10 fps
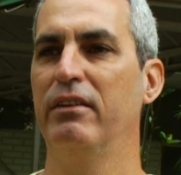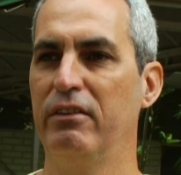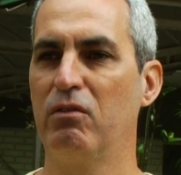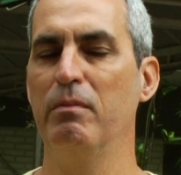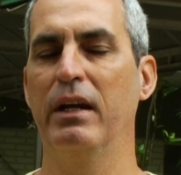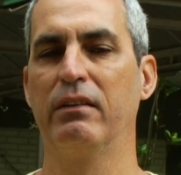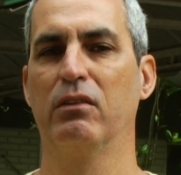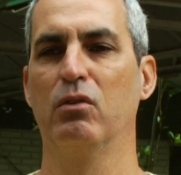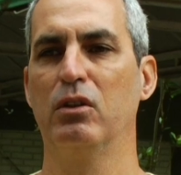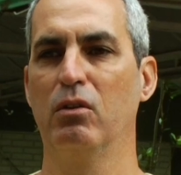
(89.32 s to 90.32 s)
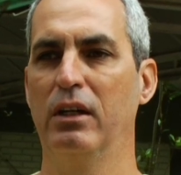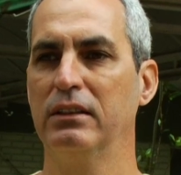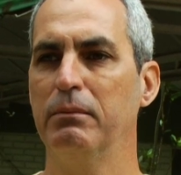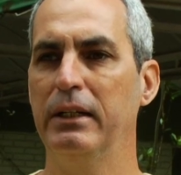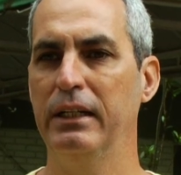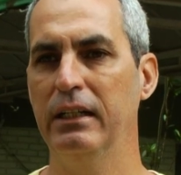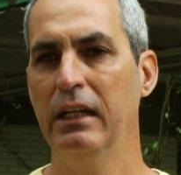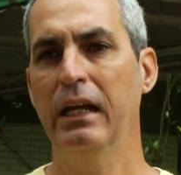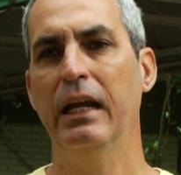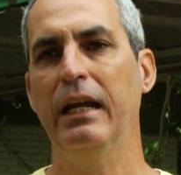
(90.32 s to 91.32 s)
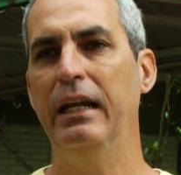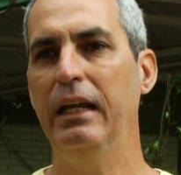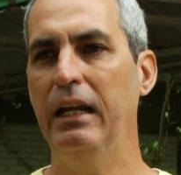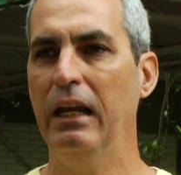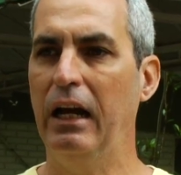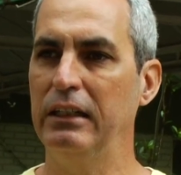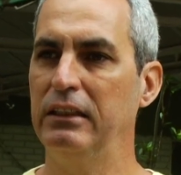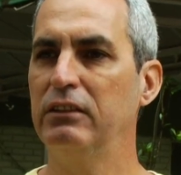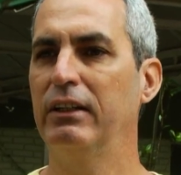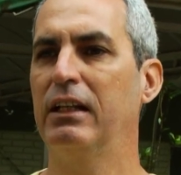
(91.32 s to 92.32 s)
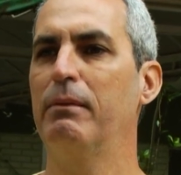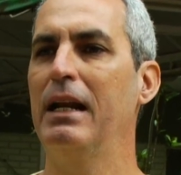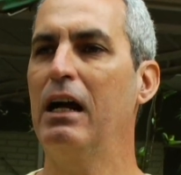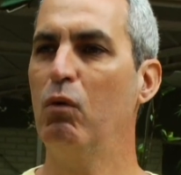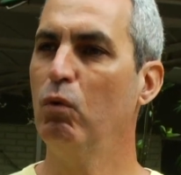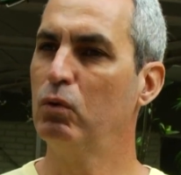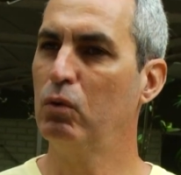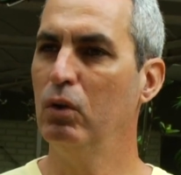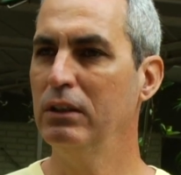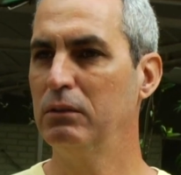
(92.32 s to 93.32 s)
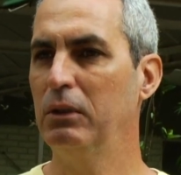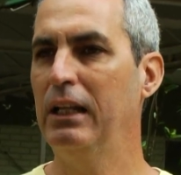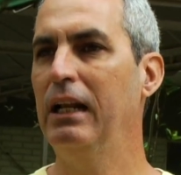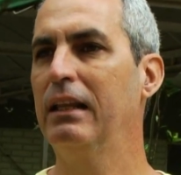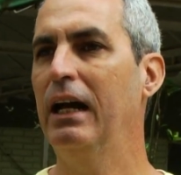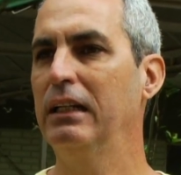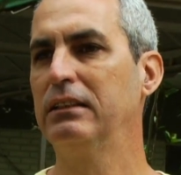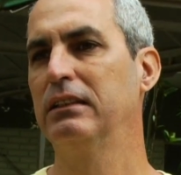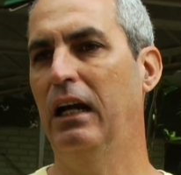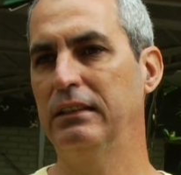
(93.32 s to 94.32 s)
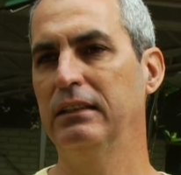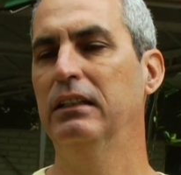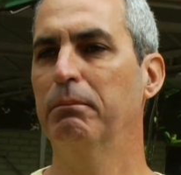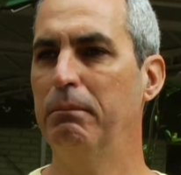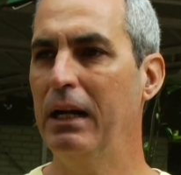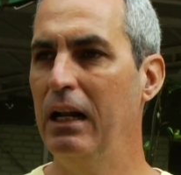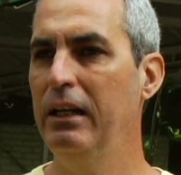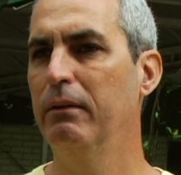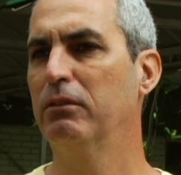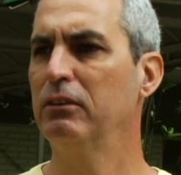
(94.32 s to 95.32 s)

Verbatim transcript: a gente começa às 8 horas da manhã e a gente vai trabalhar com todas as modalidades, assim, paralímpicas.